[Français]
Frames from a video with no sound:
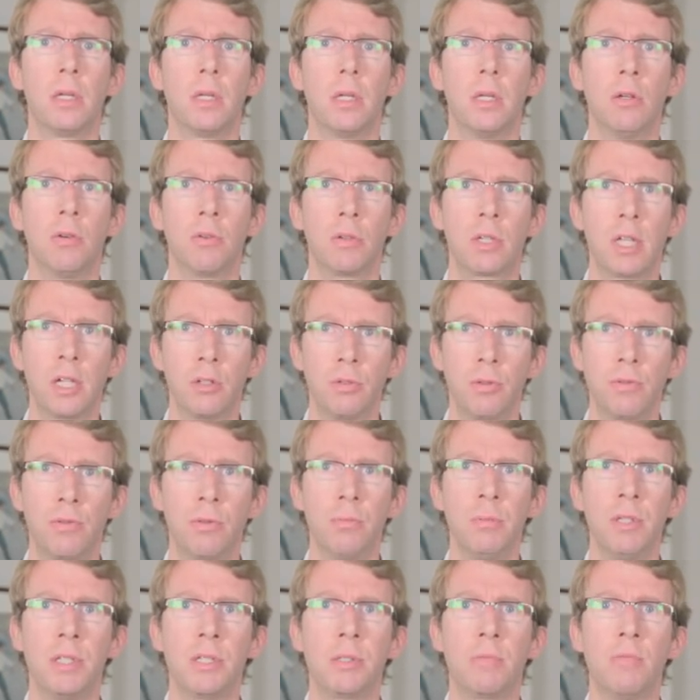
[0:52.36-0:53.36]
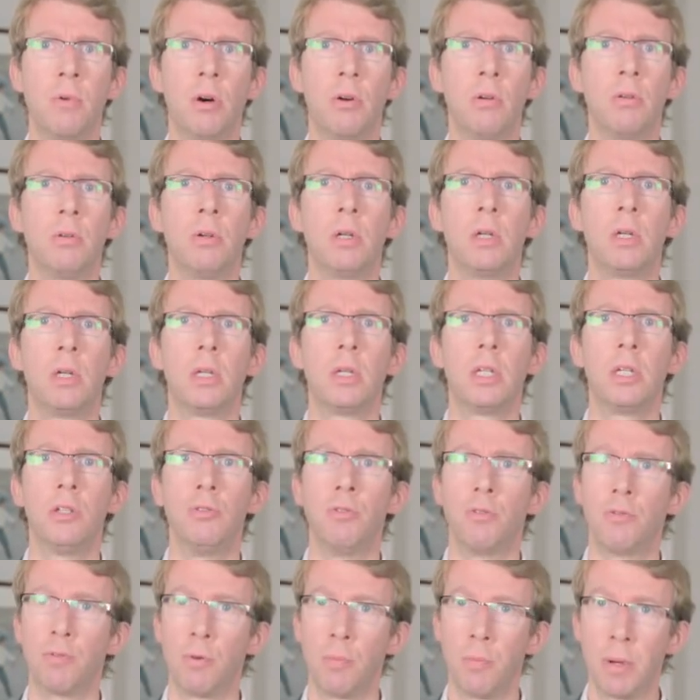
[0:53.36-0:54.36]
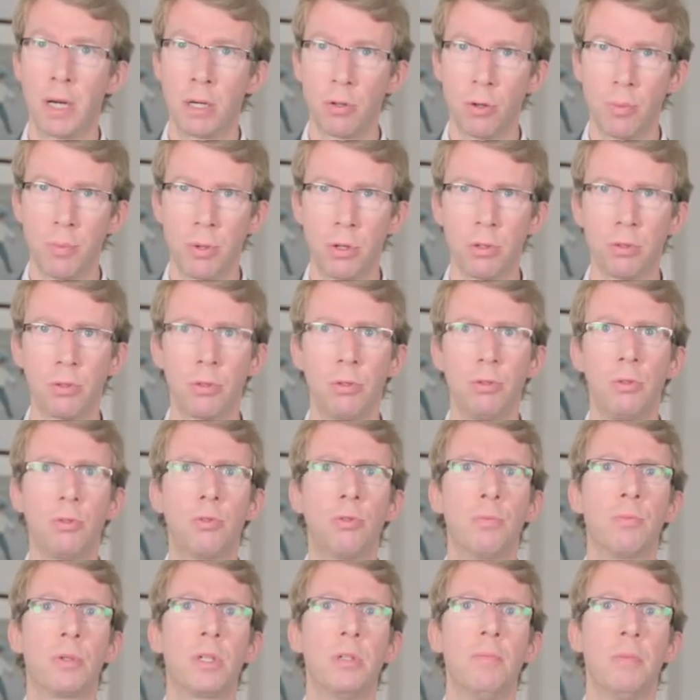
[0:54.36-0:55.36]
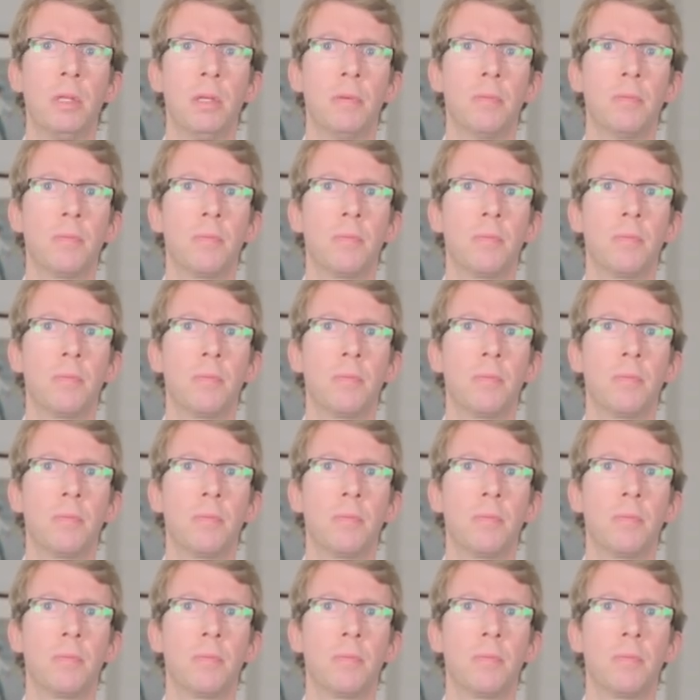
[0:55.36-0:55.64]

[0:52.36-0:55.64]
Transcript: Et en cas de vomissement, il ne faut pas reprendre de comprimé.